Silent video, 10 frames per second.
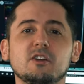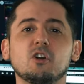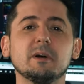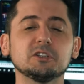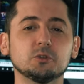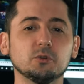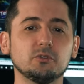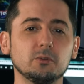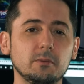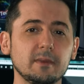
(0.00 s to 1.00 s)
comme un
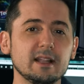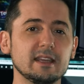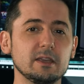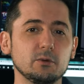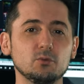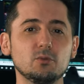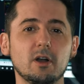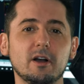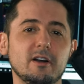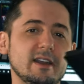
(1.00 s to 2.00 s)
chausson, et ou
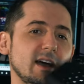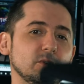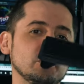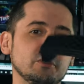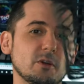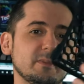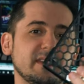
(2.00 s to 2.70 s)
euh, la housse comme